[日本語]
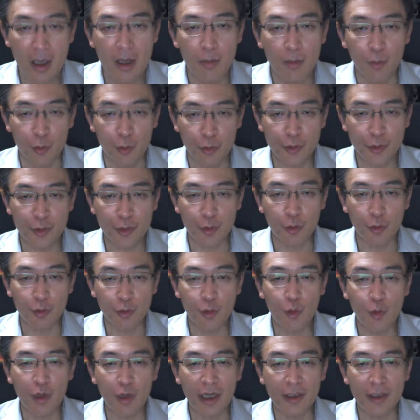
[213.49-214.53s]
ものすごく
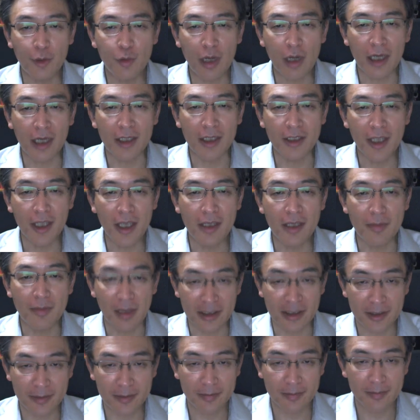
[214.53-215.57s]
お金をかけていま
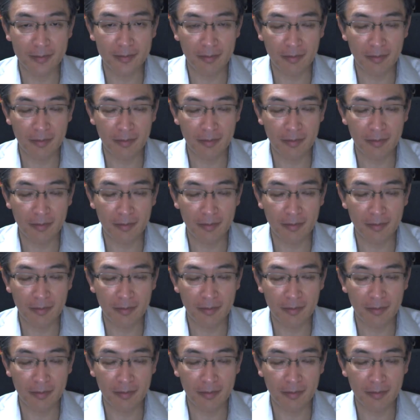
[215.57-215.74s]
す。